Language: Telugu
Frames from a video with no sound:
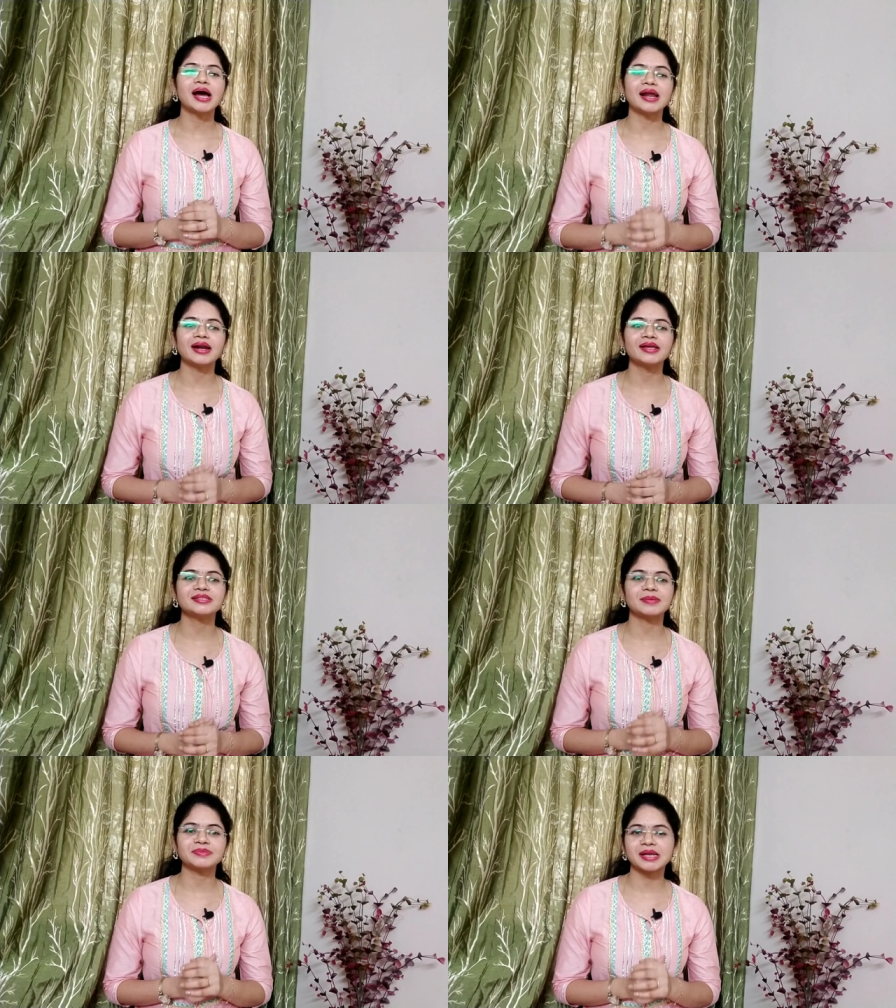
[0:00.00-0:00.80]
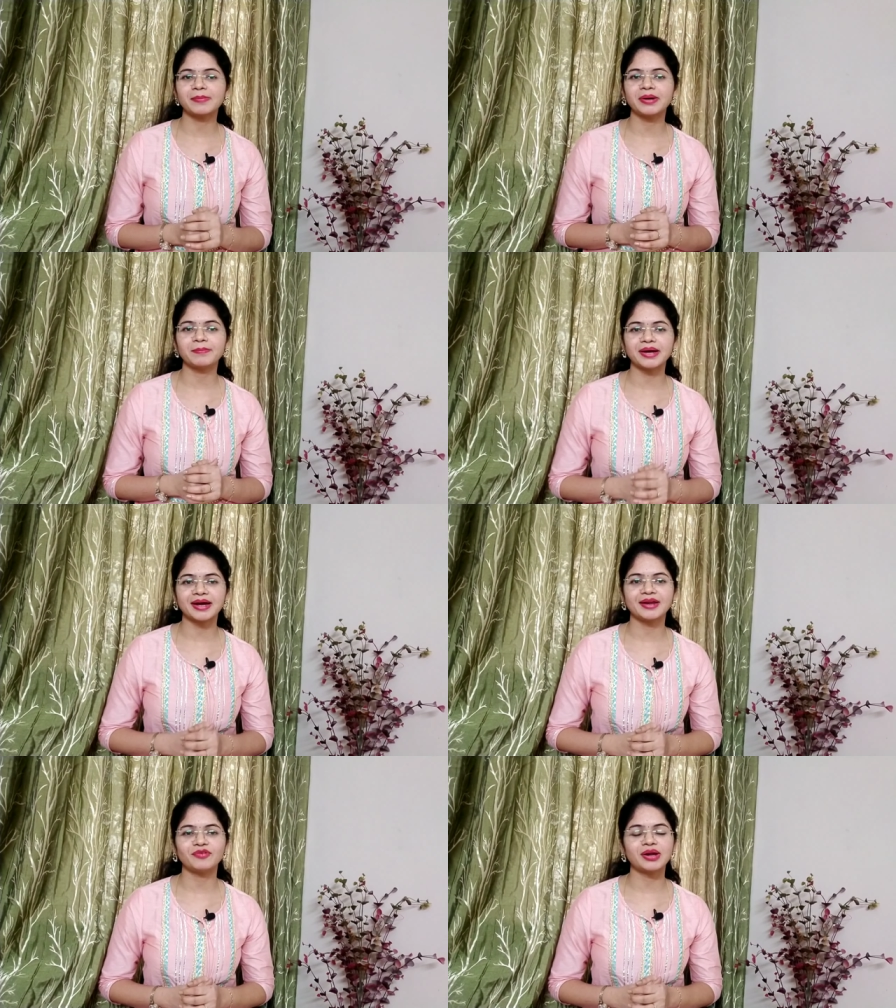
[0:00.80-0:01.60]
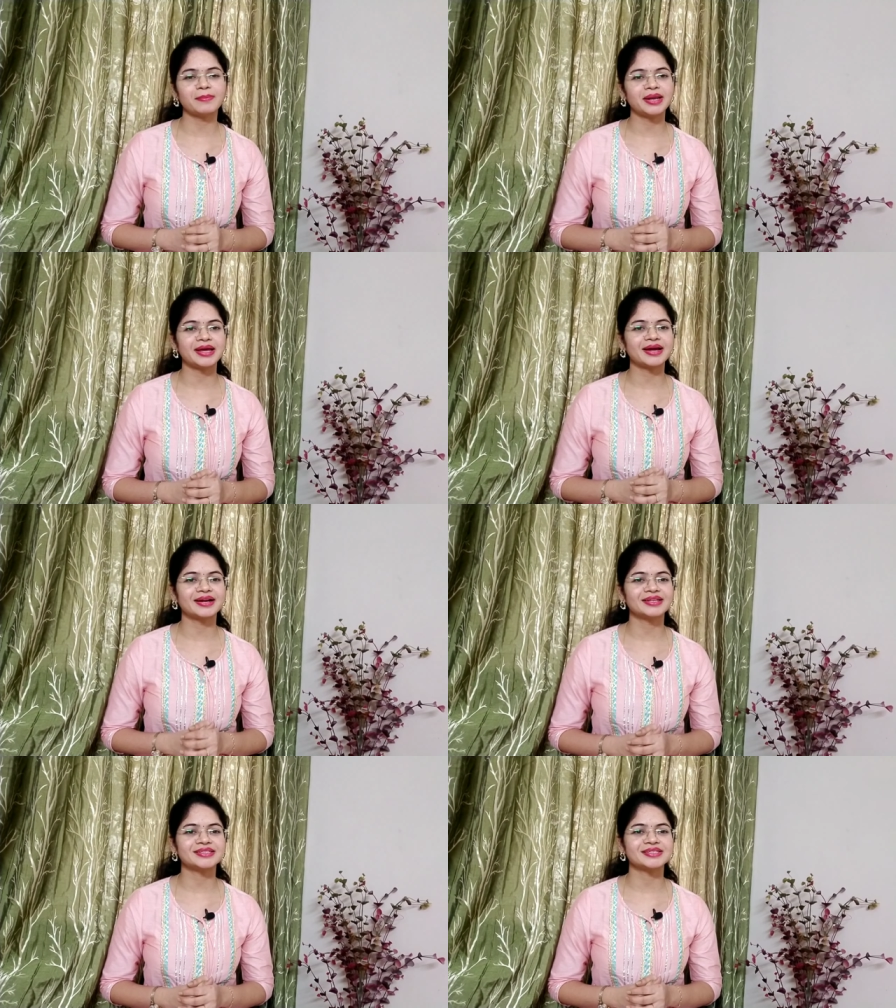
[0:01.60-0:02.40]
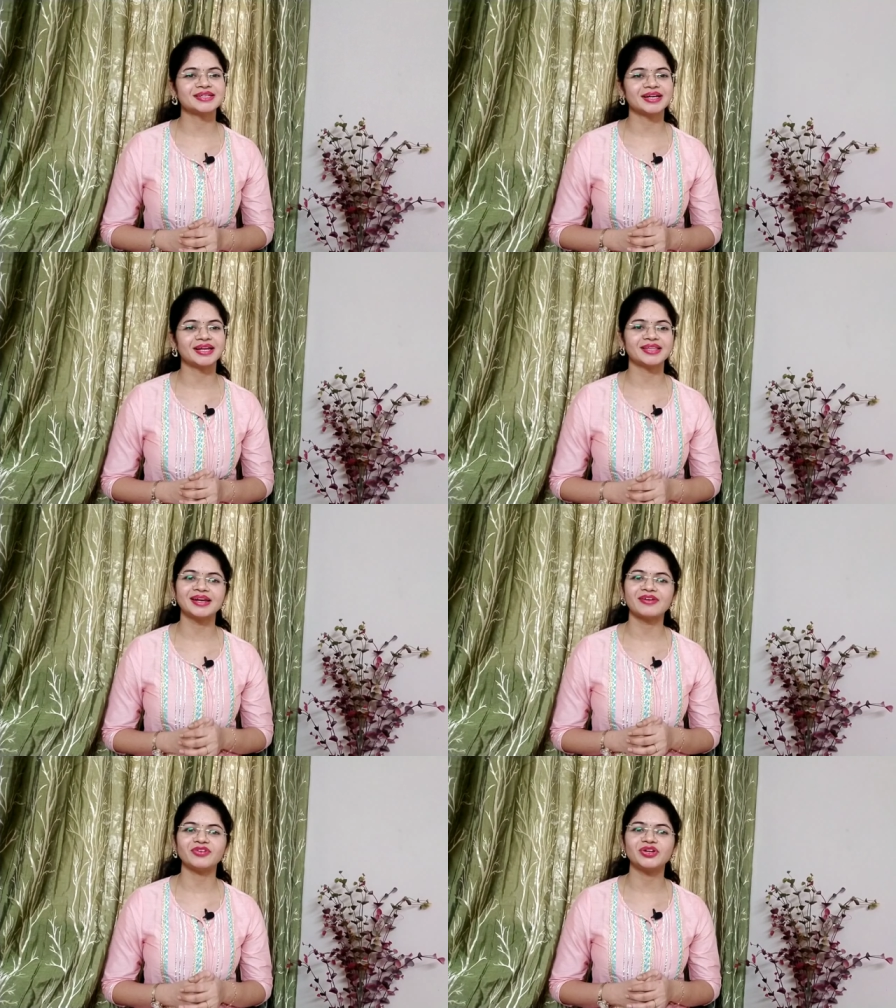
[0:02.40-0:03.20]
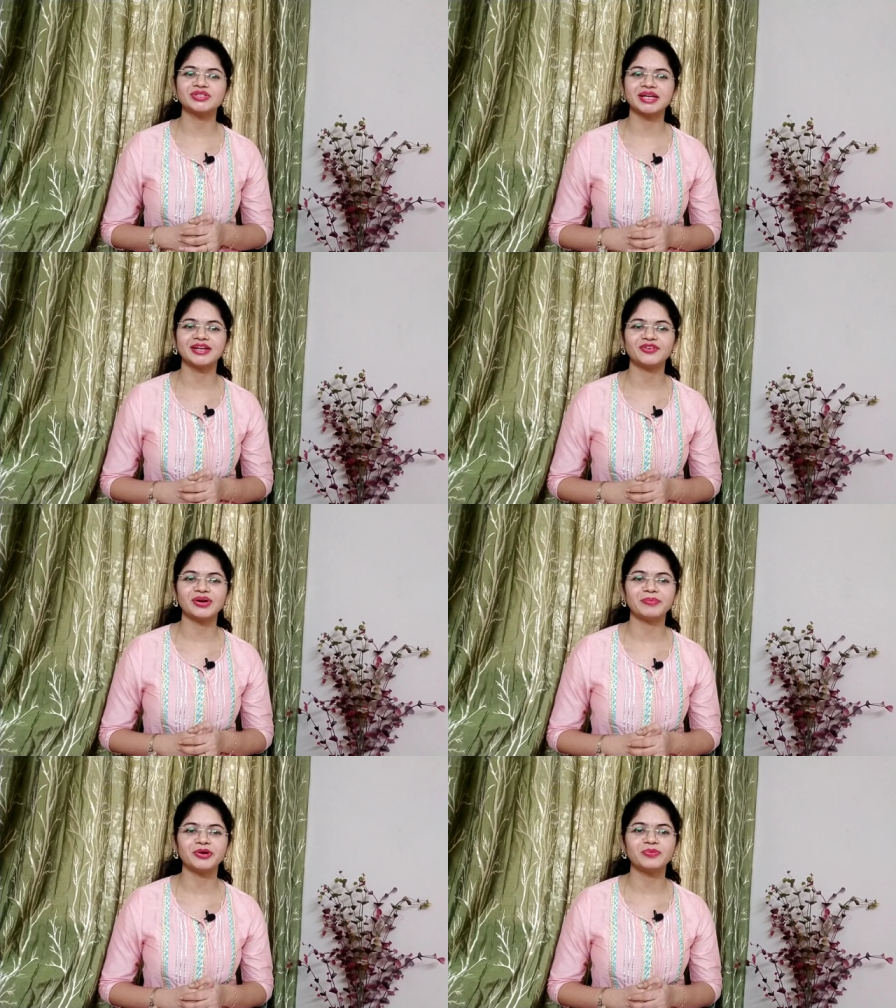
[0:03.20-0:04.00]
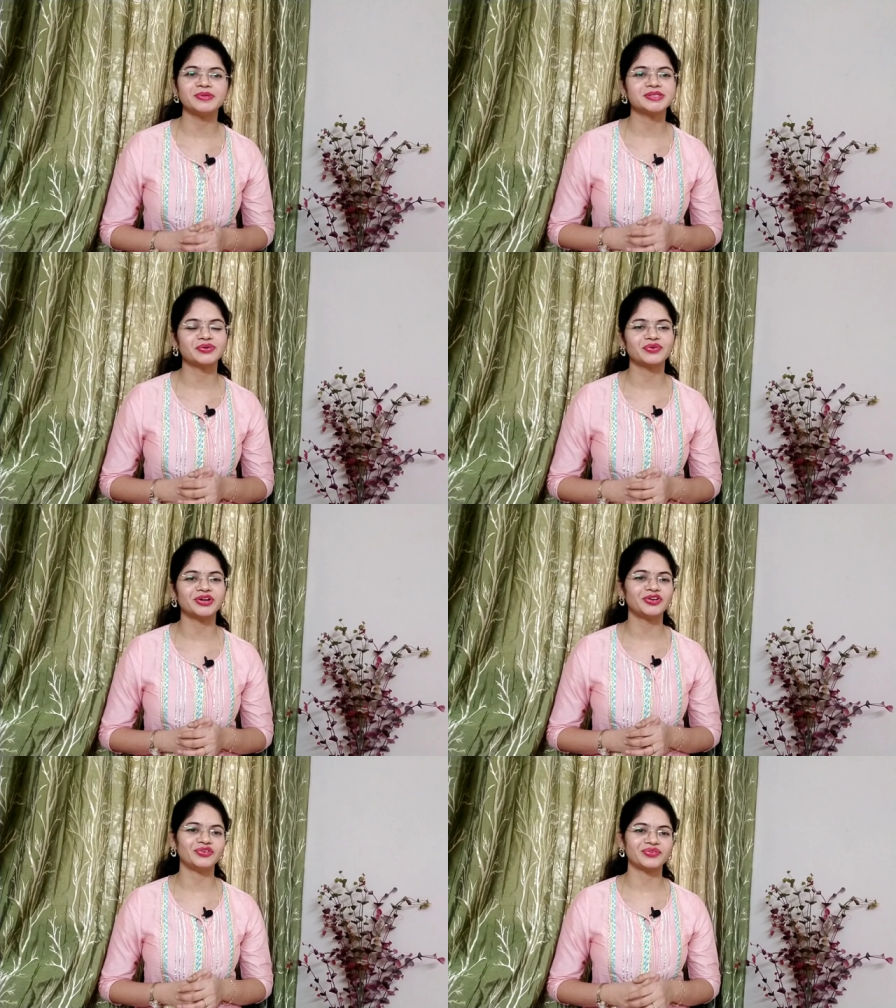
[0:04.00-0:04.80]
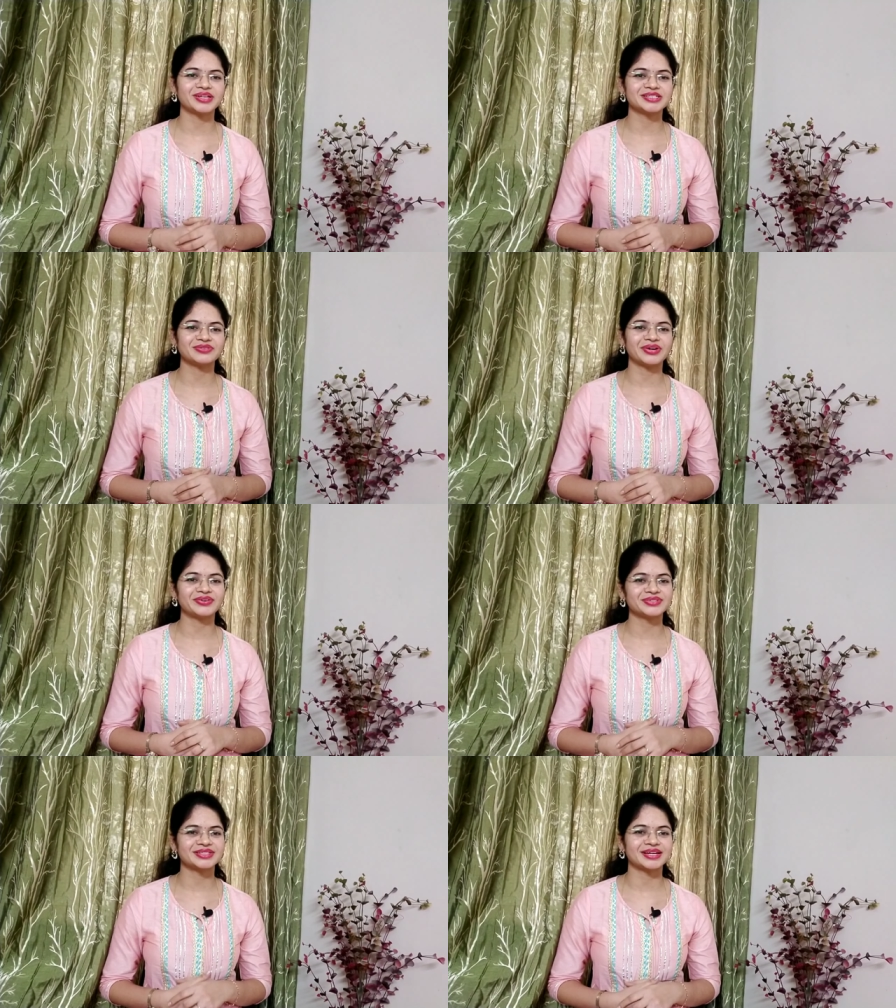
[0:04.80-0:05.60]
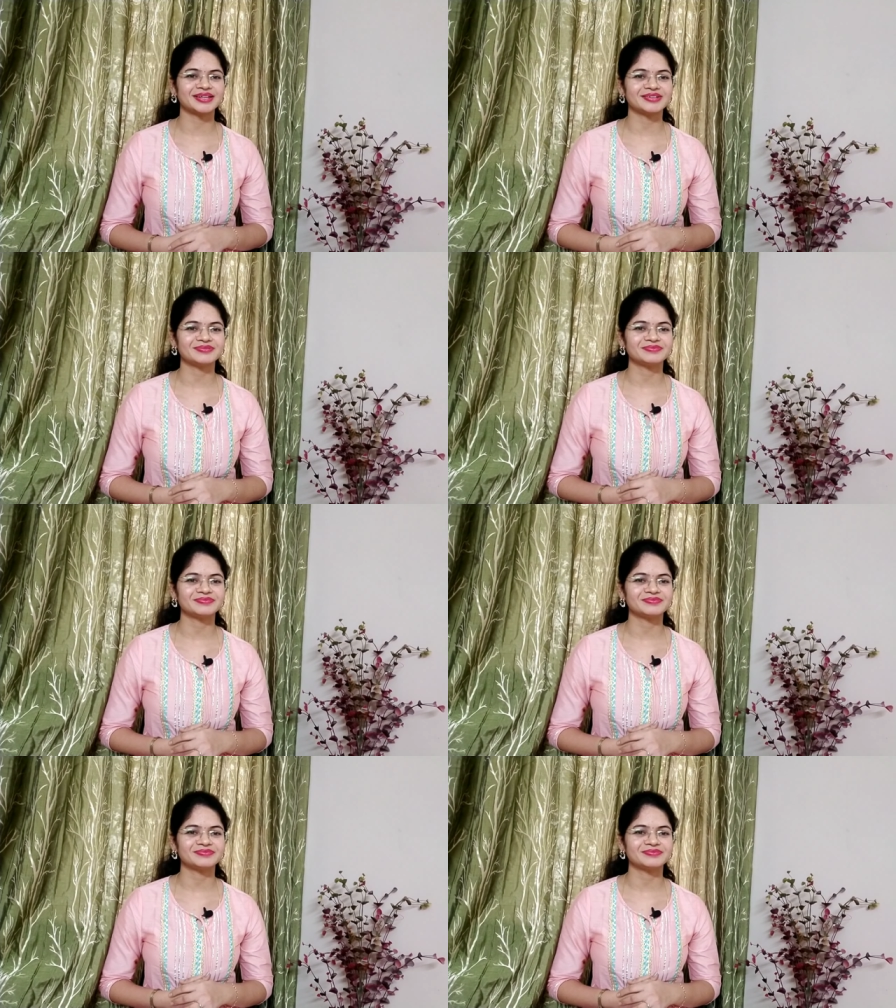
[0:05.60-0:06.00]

అలానే సబ్స్క్రైబ్ బటన్ పక్కనే ఉన్న బెల్ ఐకన్ క్లిక్ చేసినట్టయితే నా వీడియోస్ అన్నీ కూడా మీకు మిస్ అవ్వకుండా నోటిఫికేషన్ ద్వారా వస్తాయి